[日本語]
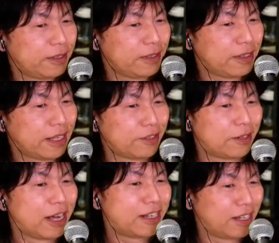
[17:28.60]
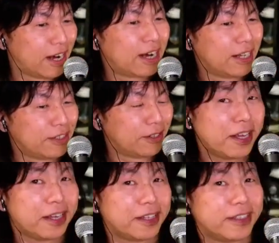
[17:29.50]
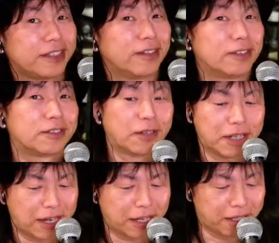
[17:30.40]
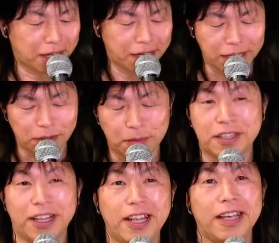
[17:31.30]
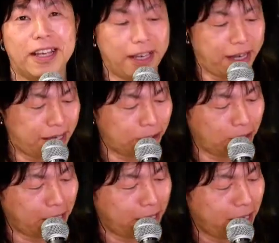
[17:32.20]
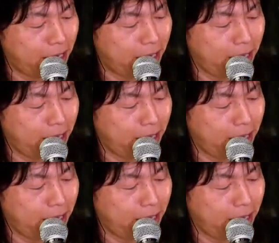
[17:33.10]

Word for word: う、なんていうラッキーな感じのね、おすそ分けができたらなと思ってね、えー、それで、